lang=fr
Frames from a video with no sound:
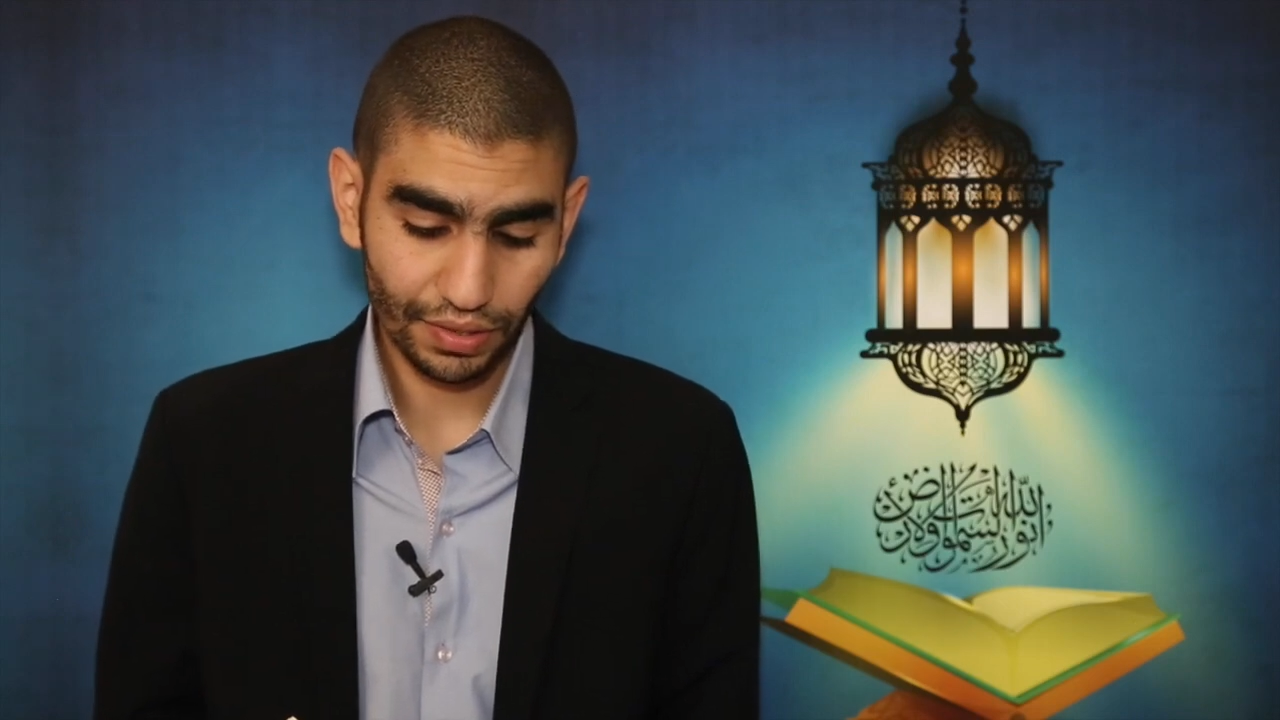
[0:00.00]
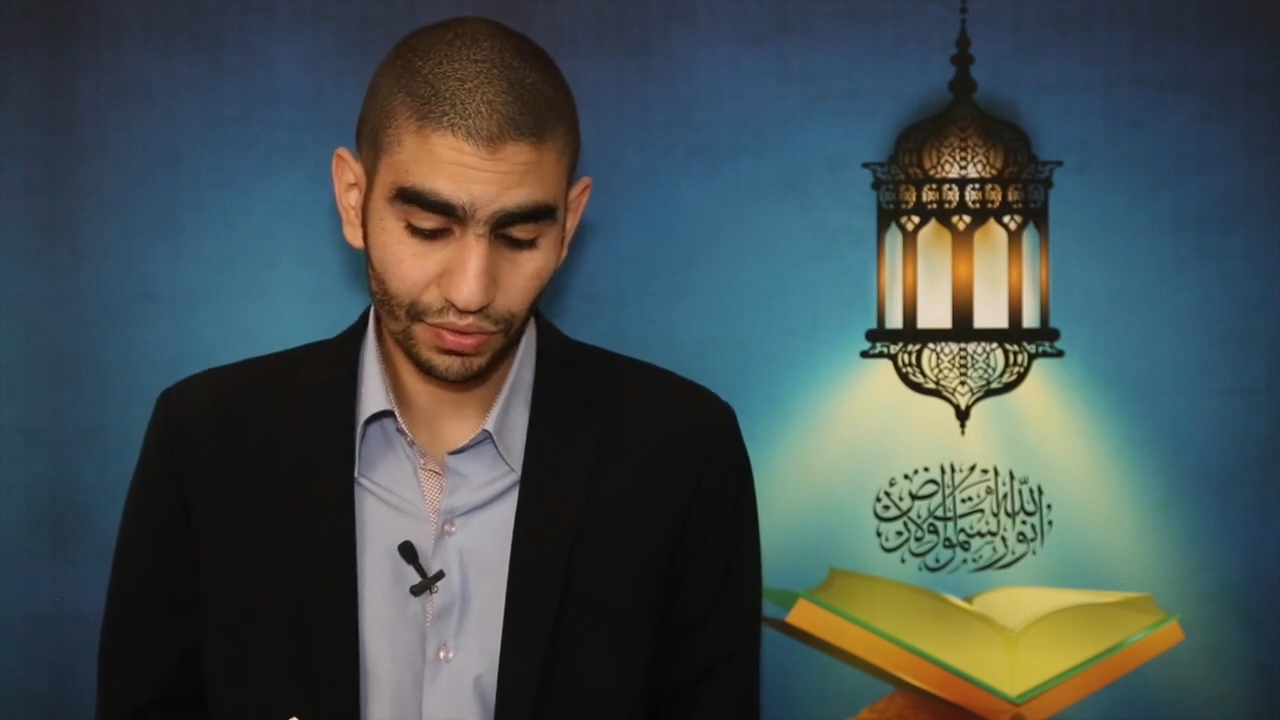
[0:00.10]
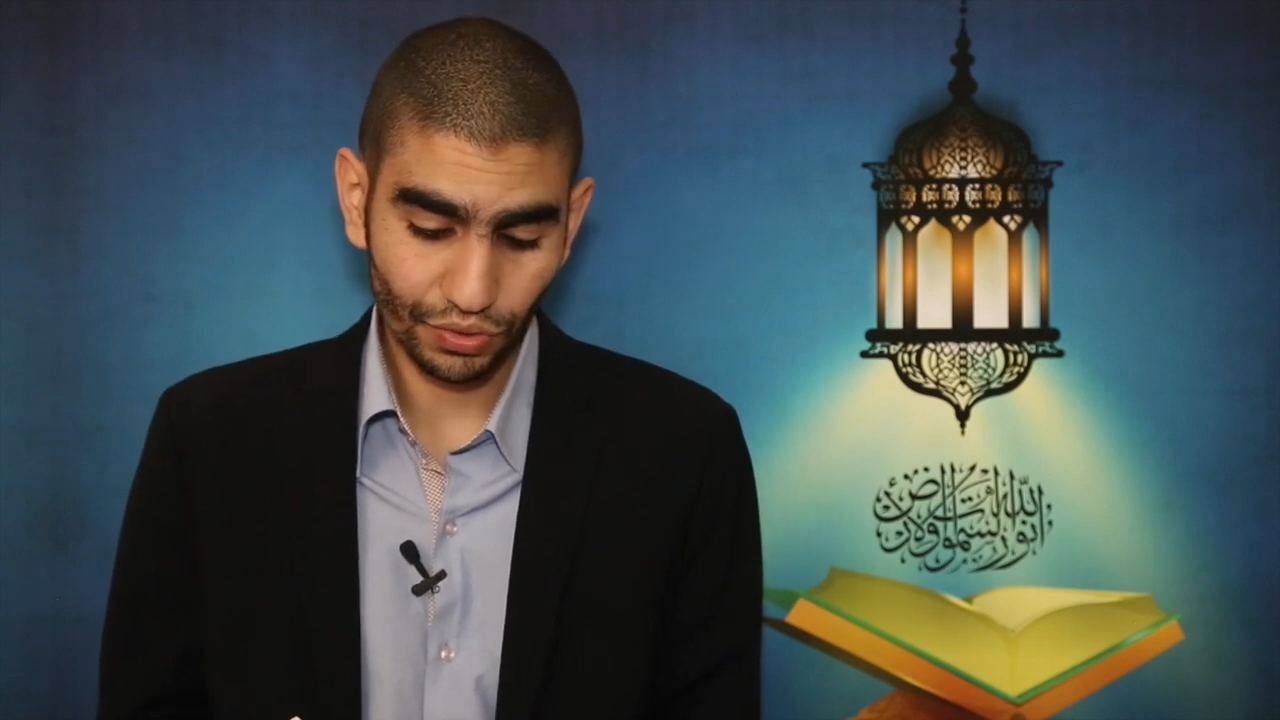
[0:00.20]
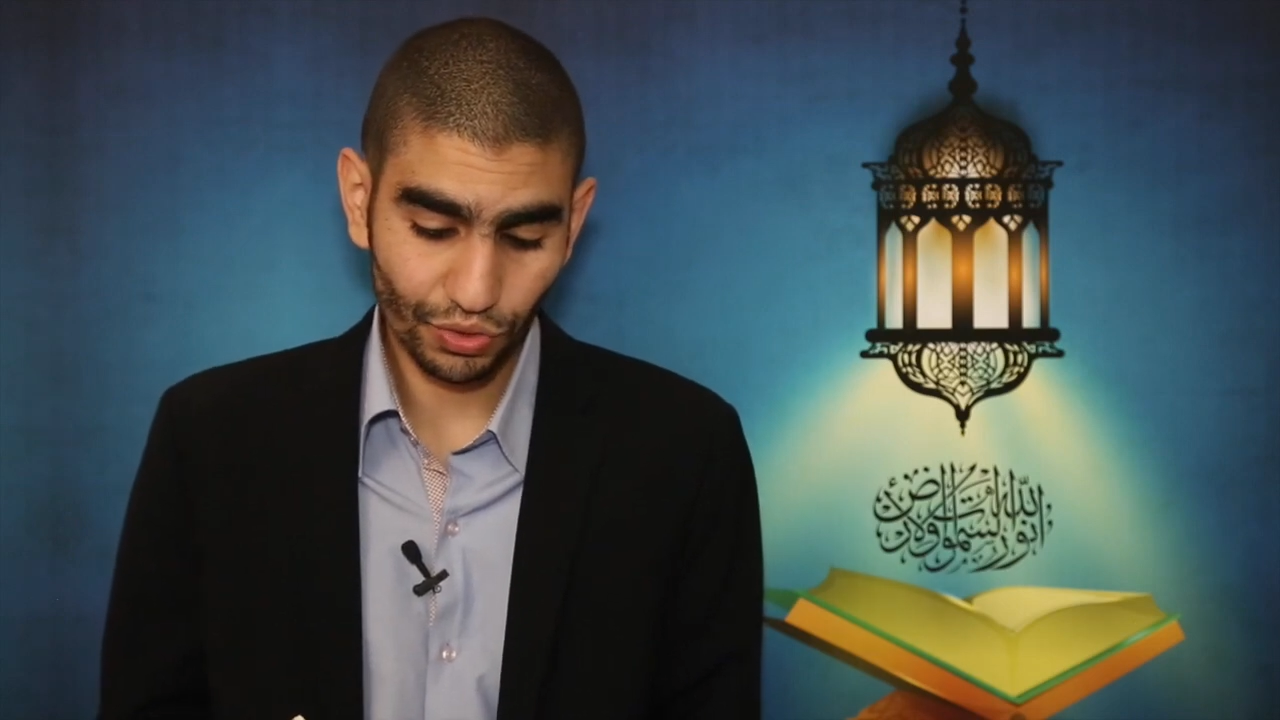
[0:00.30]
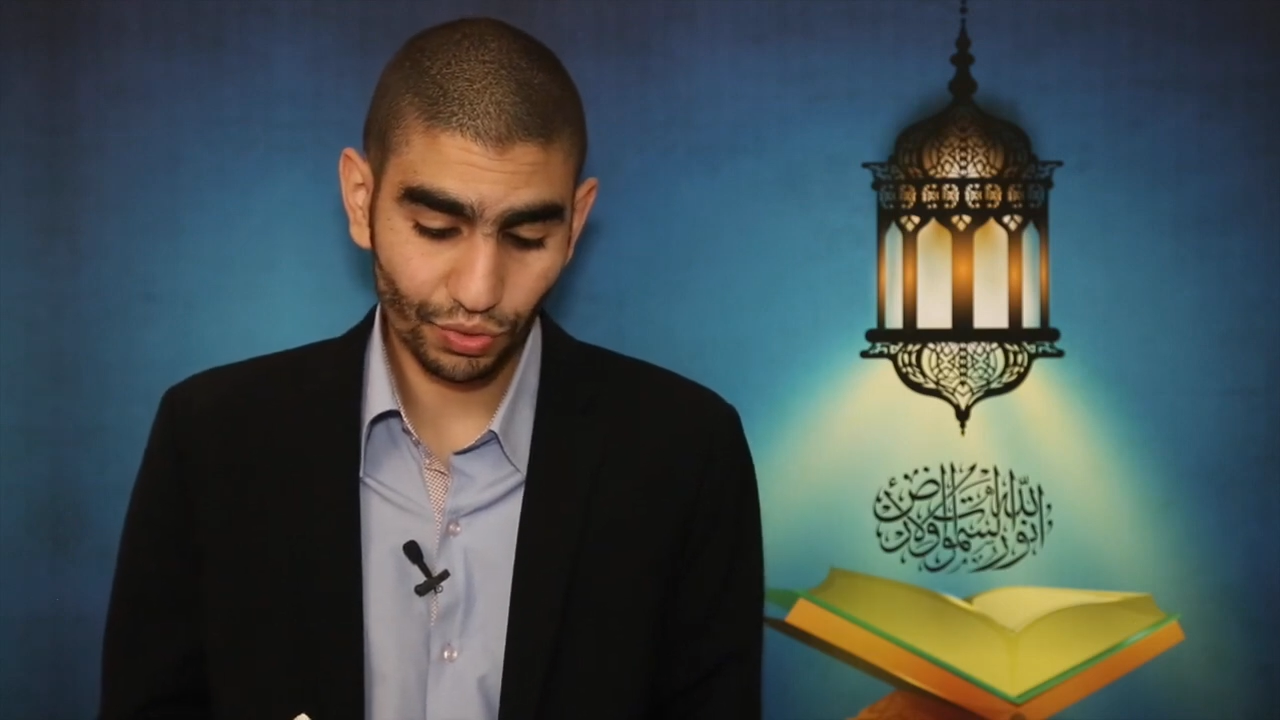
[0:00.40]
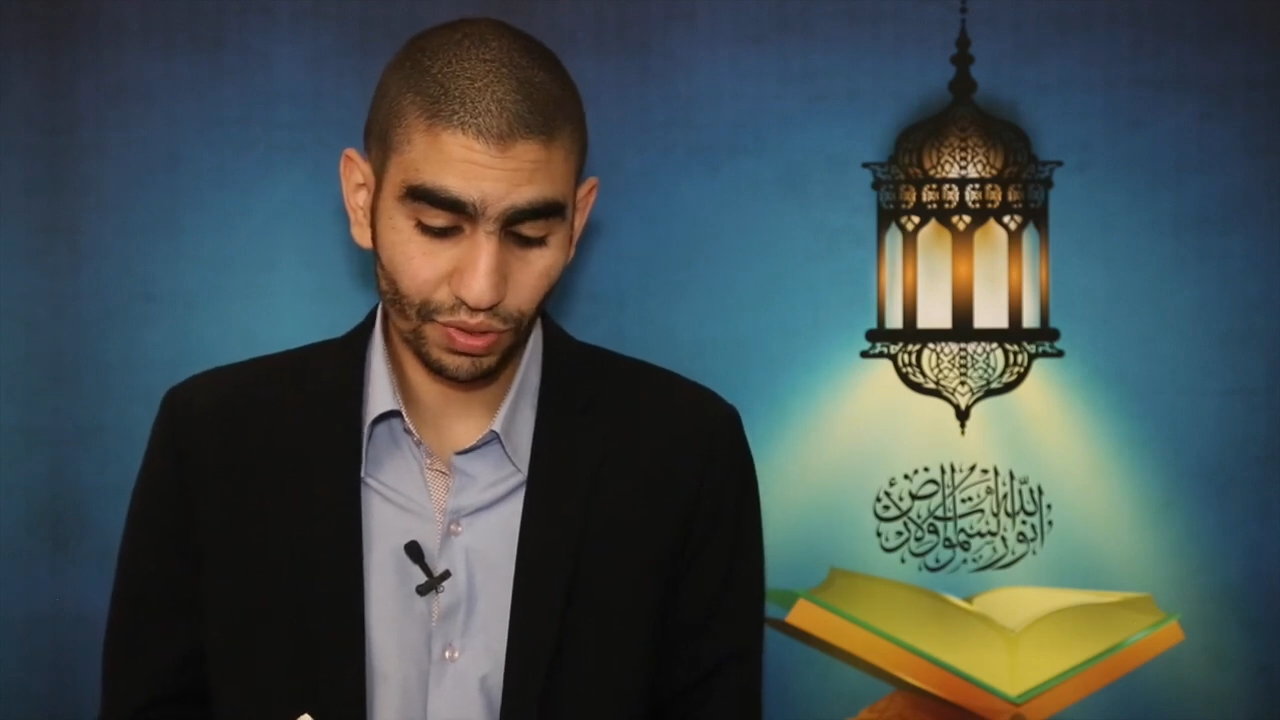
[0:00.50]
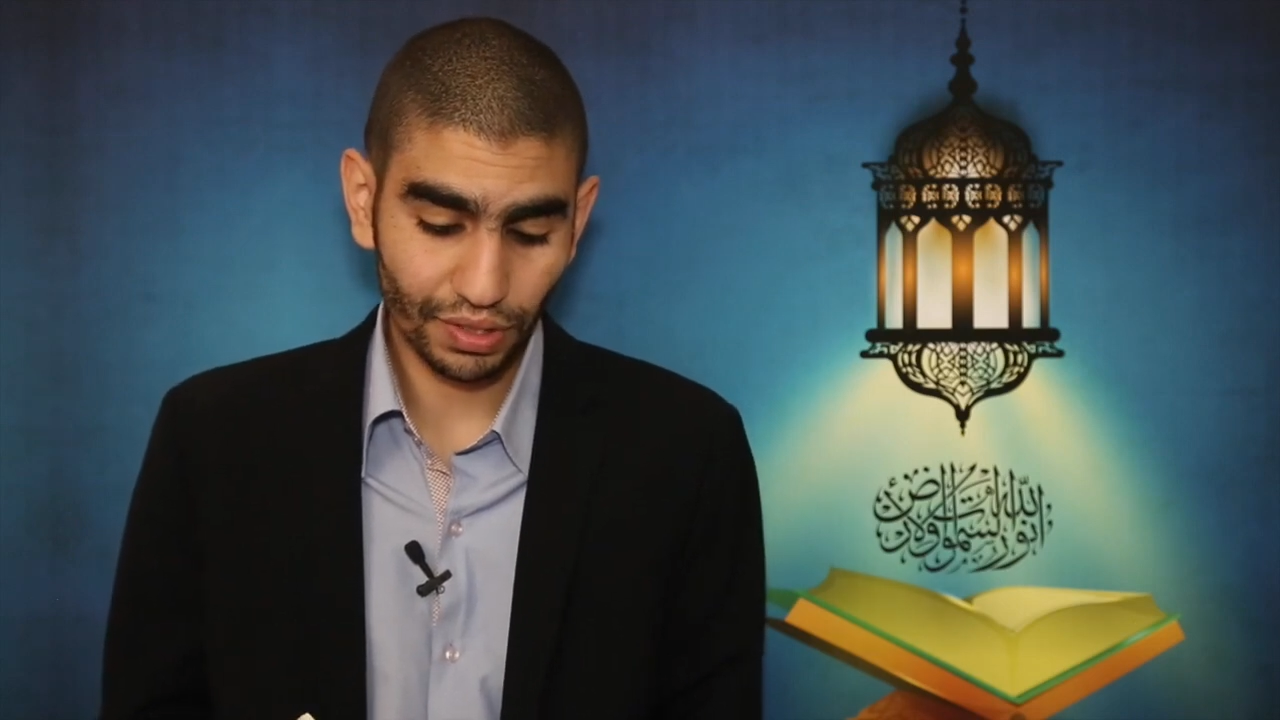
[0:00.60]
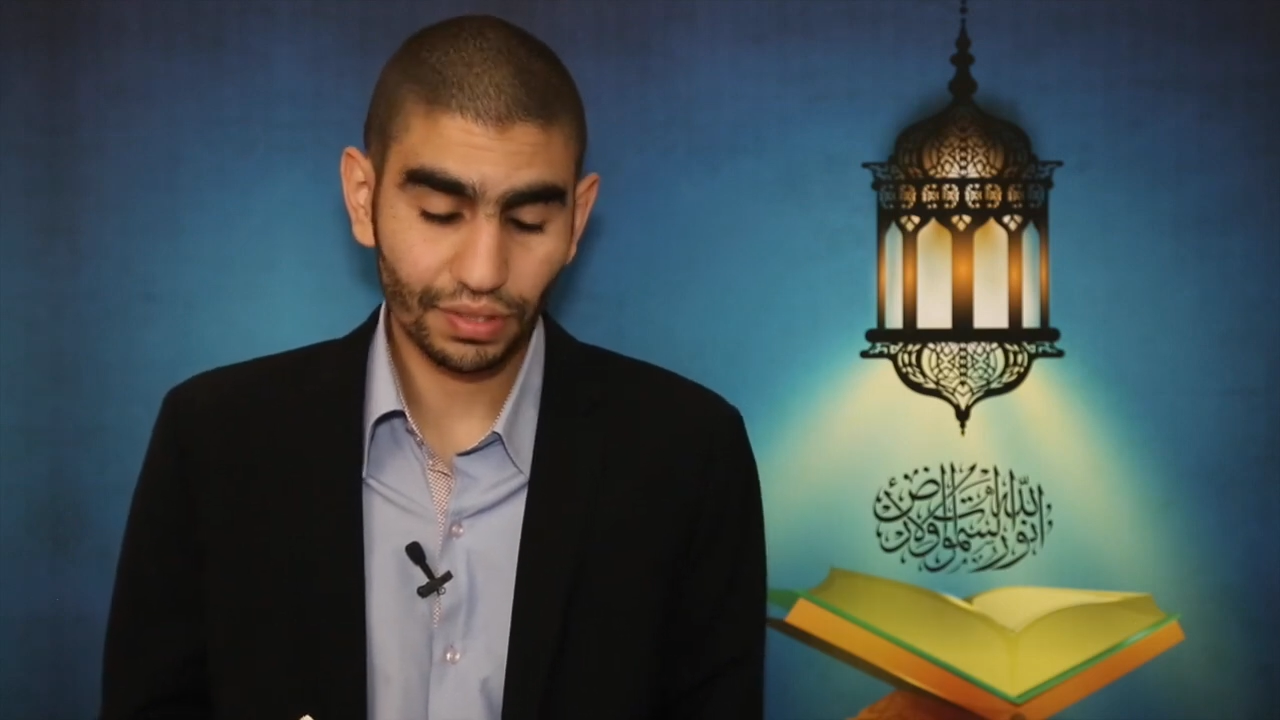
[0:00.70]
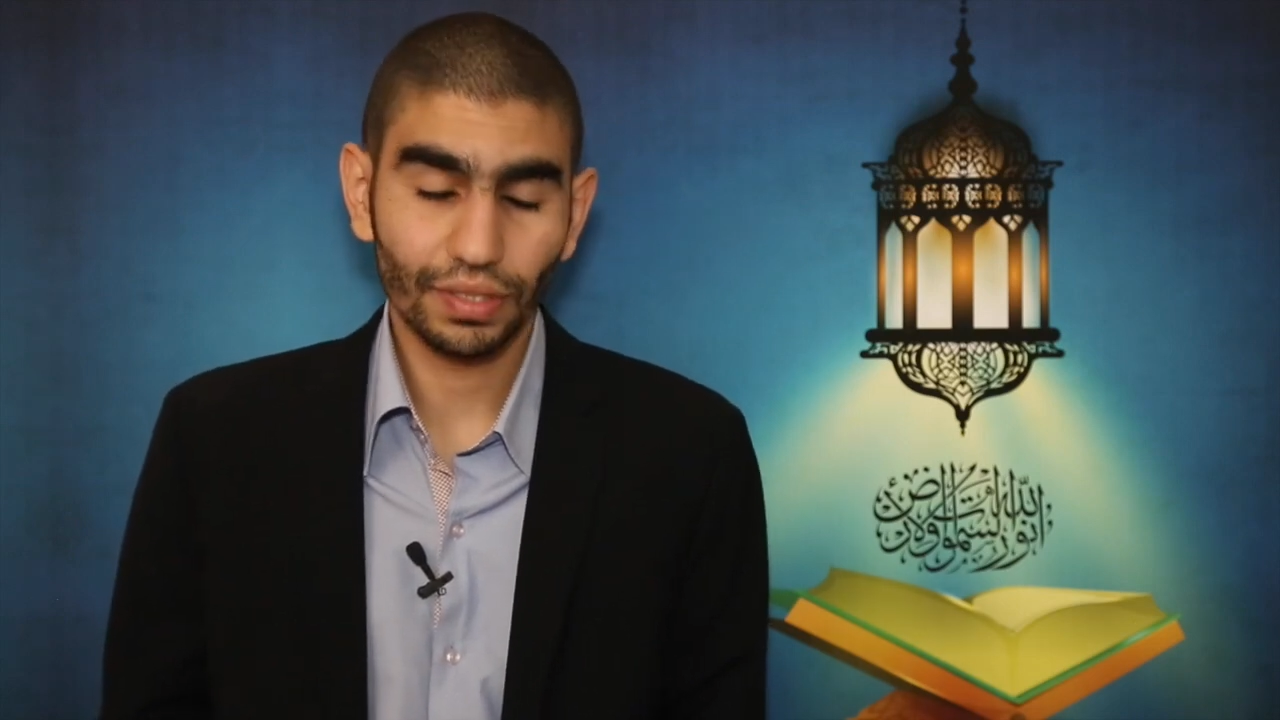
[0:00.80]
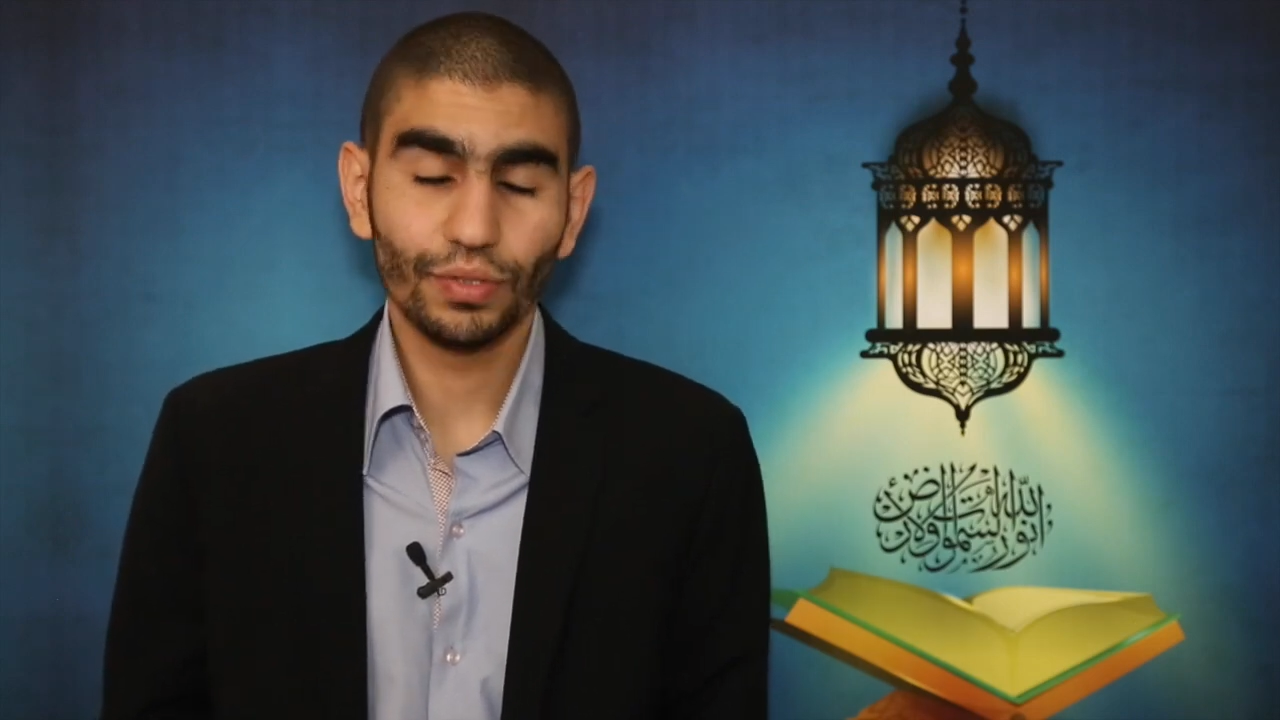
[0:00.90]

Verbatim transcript: de Surat